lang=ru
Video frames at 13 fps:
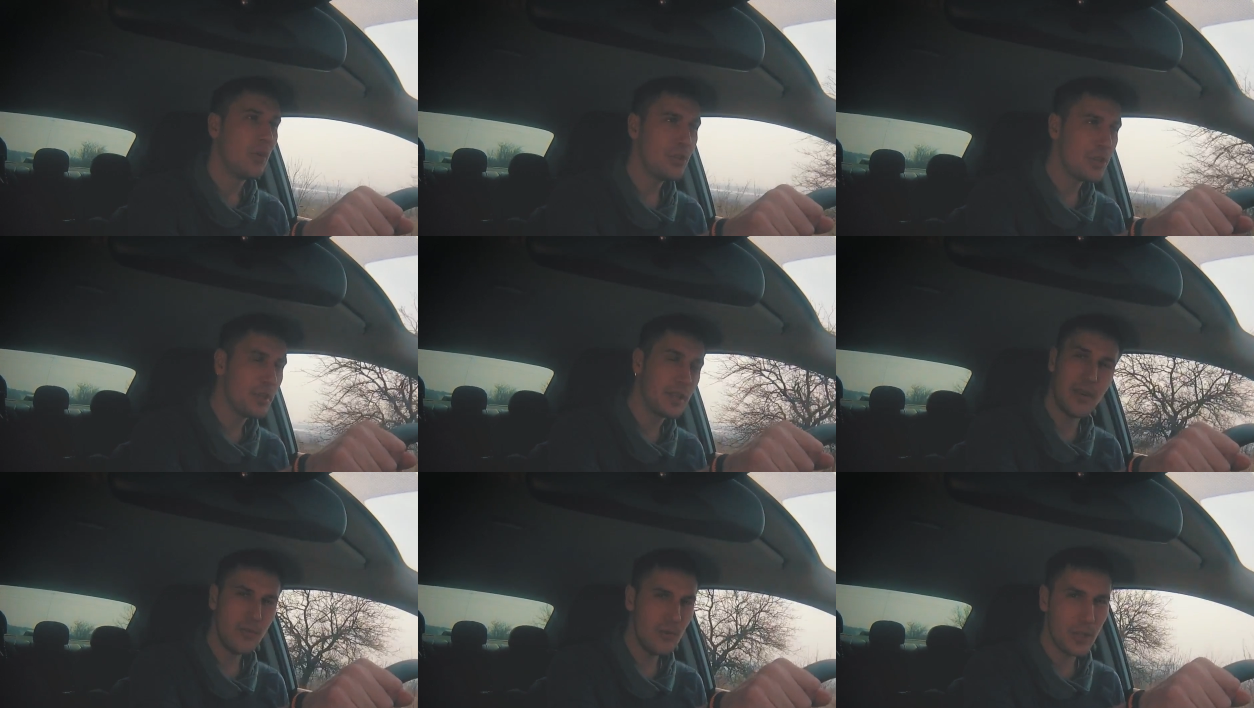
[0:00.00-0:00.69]

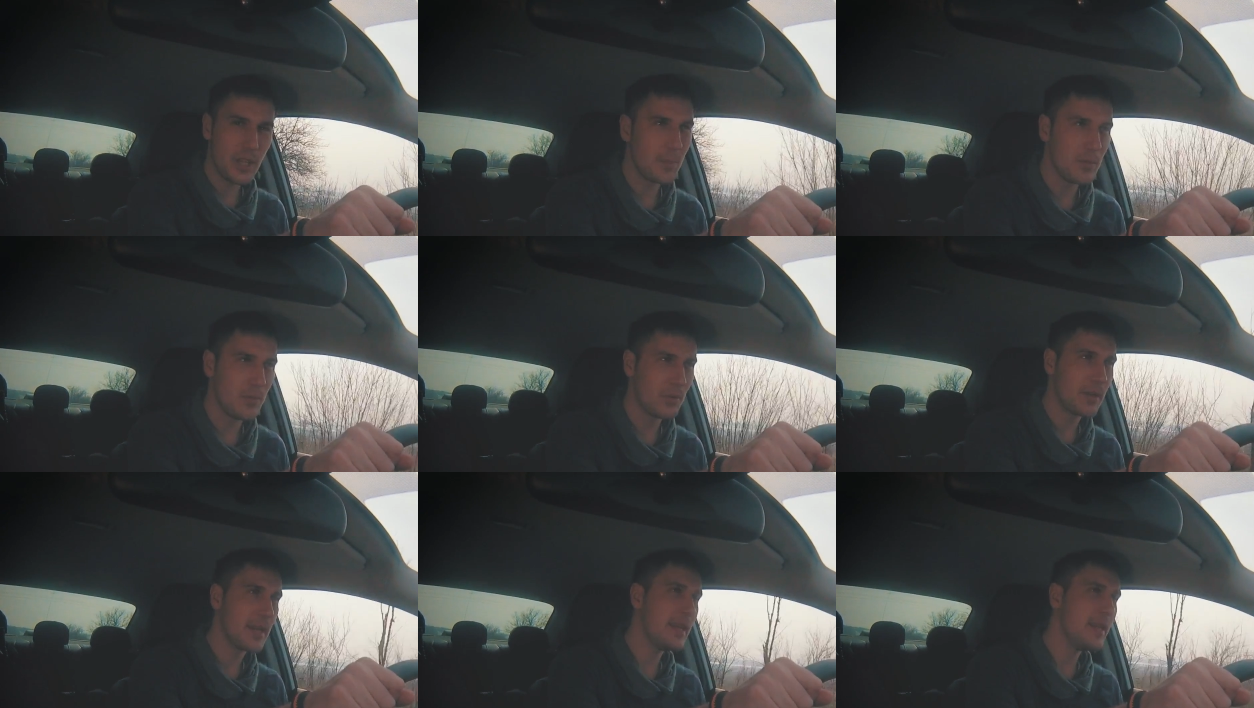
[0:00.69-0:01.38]
Очень давно не был
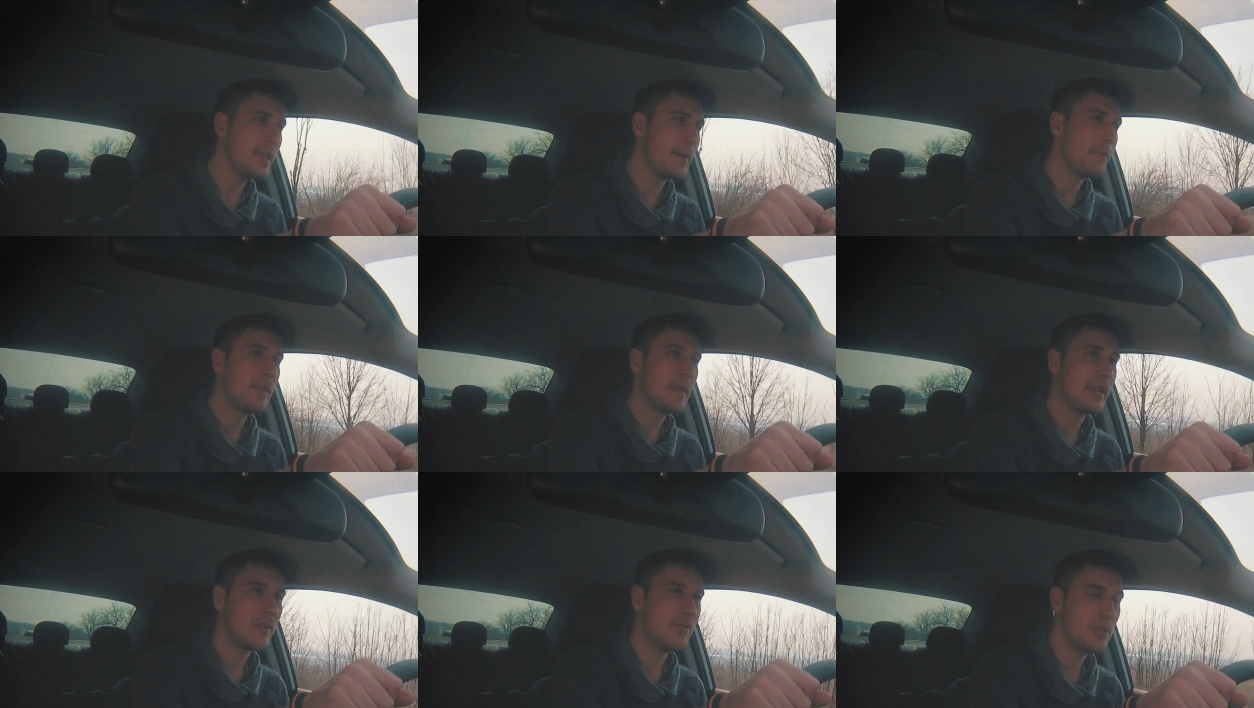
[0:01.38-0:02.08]
в Украине.
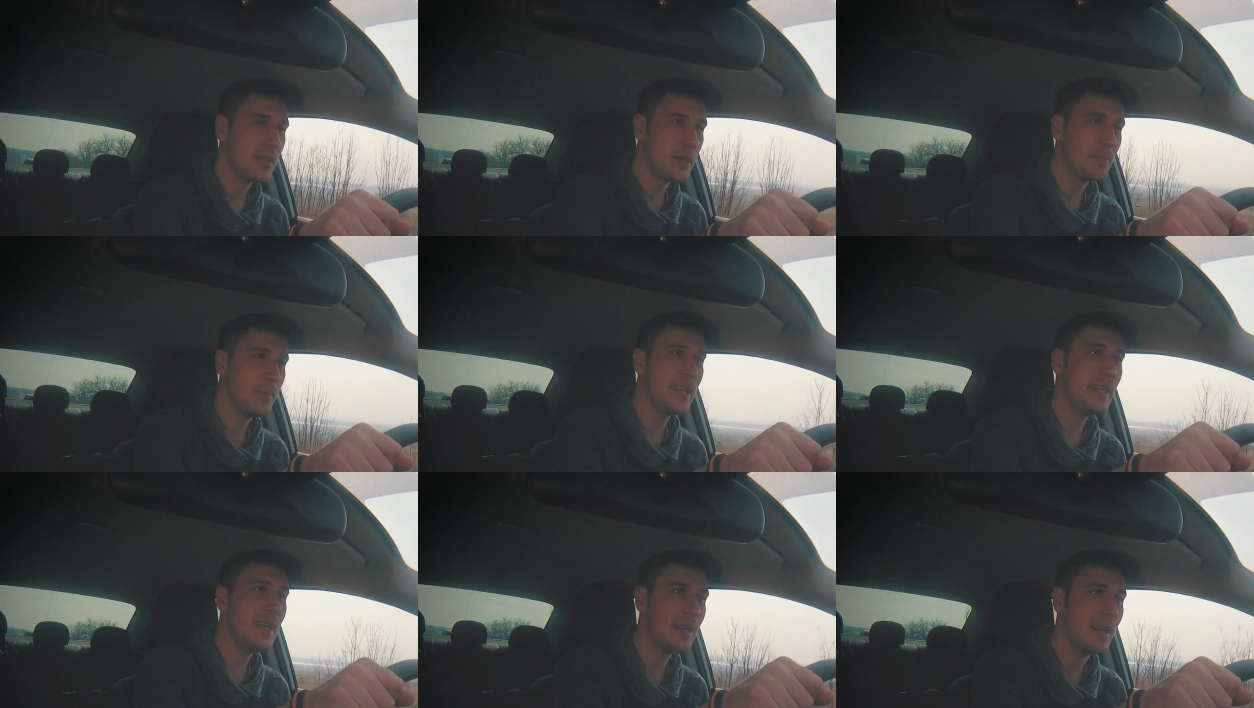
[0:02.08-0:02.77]
Так вот,
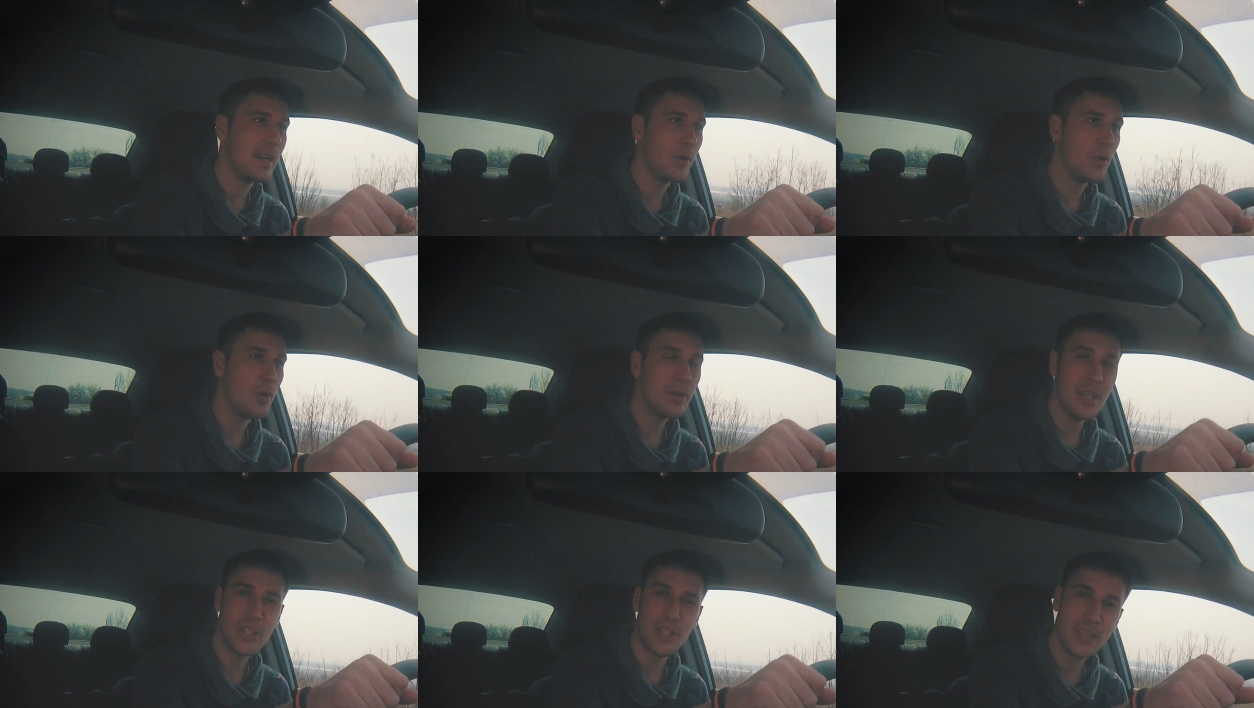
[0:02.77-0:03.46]
мы ехали,
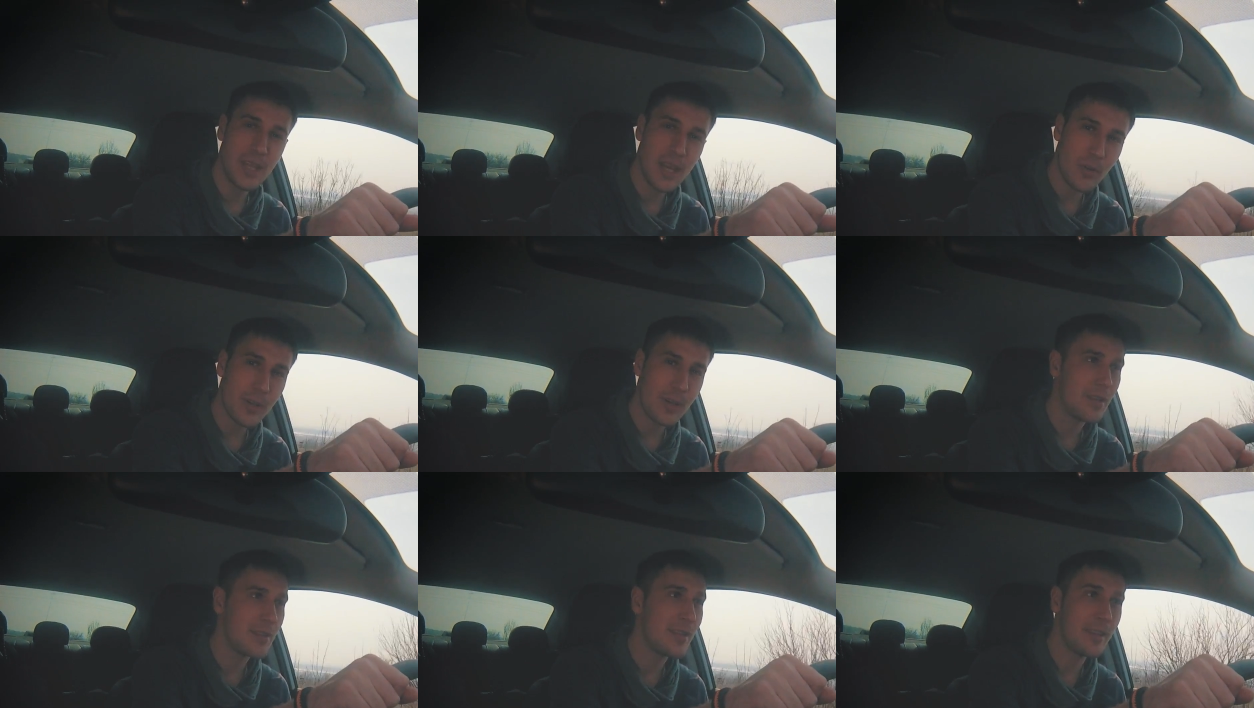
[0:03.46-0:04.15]
он наши
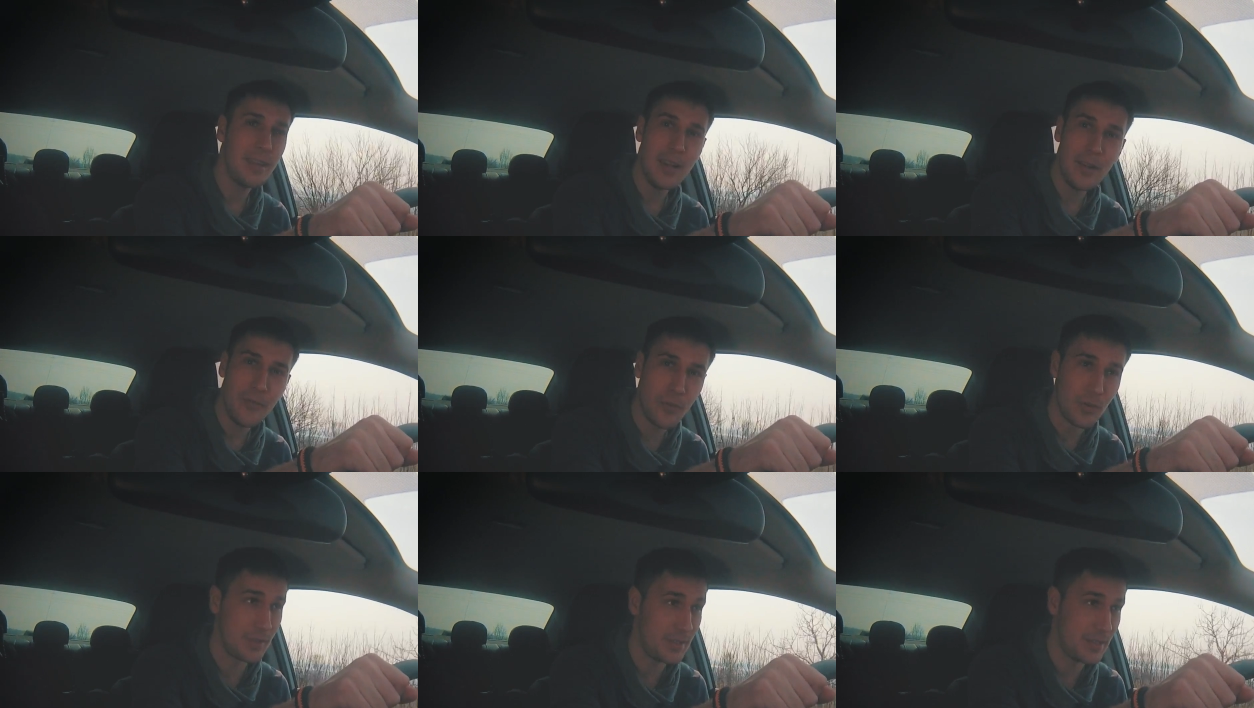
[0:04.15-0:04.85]
дороги на
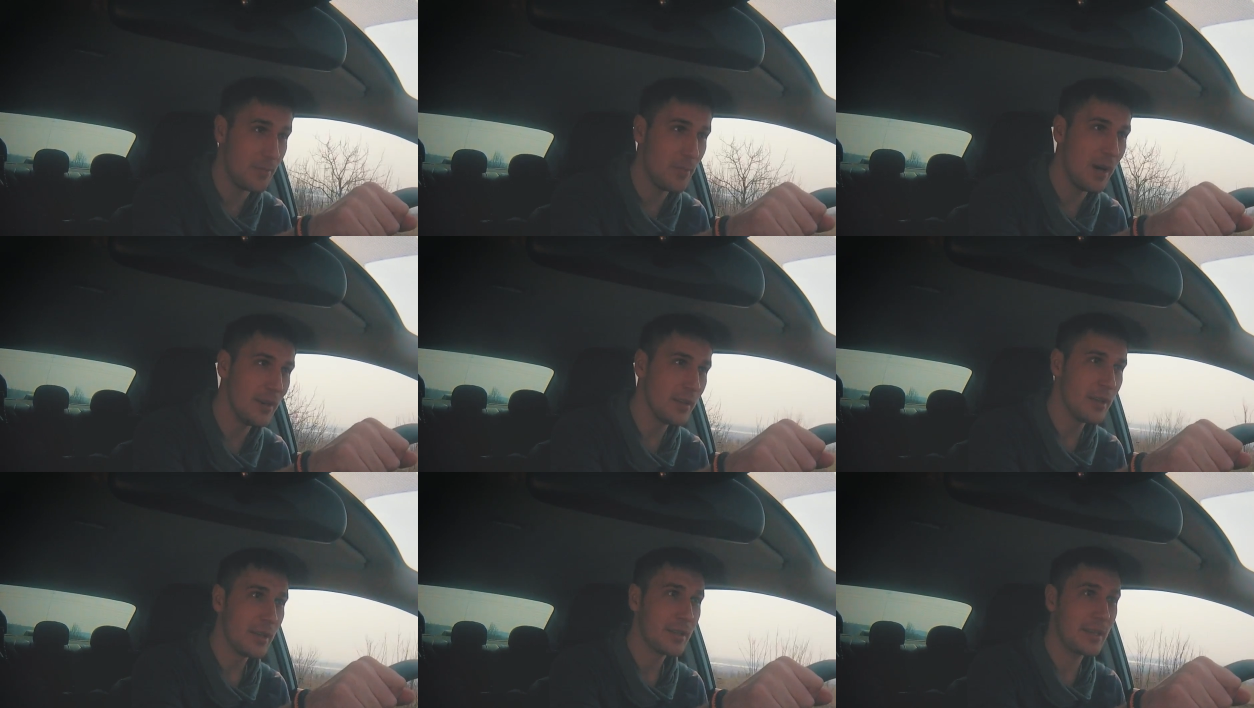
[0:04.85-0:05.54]
телефон снимал.